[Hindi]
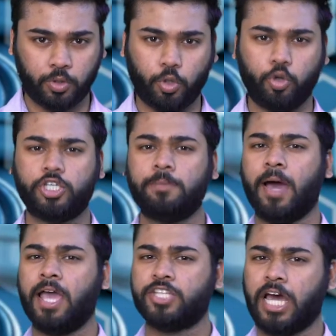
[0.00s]
दोषी
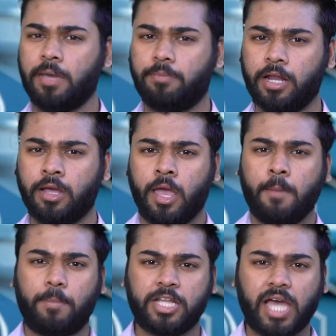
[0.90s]
पाए जाने पर
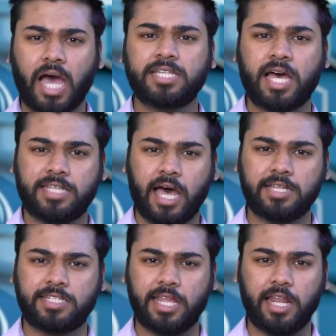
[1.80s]
पचास
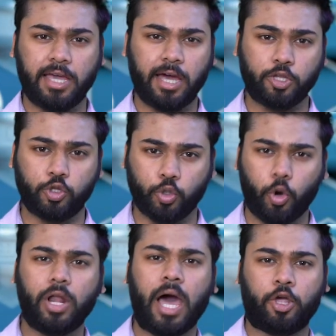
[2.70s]
हजार से लेकर
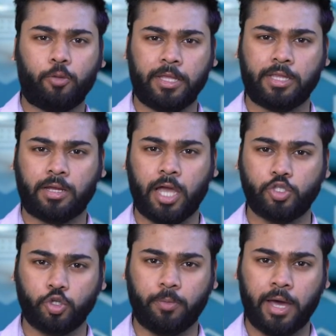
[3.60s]
दो लाख रुपए तक का
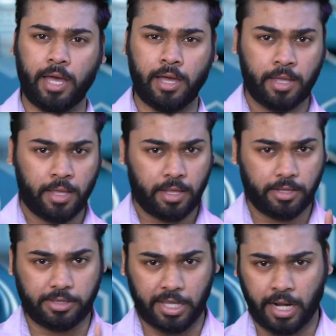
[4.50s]
जुर्माना
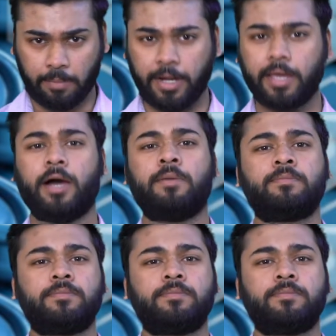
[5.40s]
देना पड़ेगा